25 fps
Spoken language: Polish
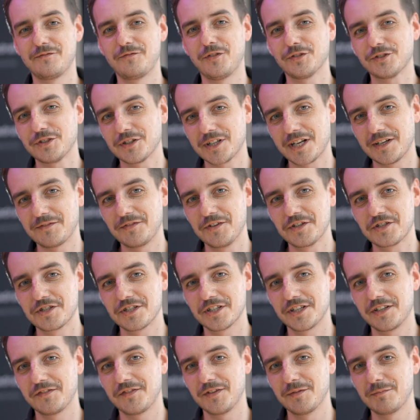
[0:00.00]

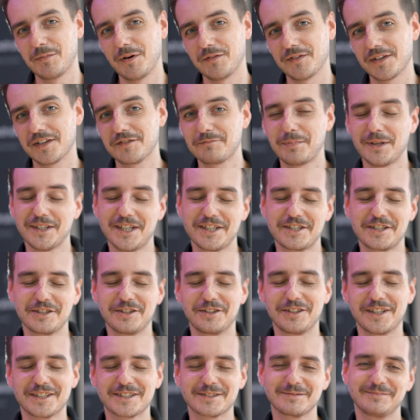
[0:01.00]
fotograficznych i filmowych, wpadajcie do
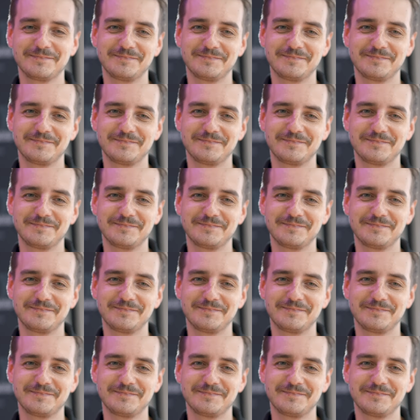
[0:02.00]
nas.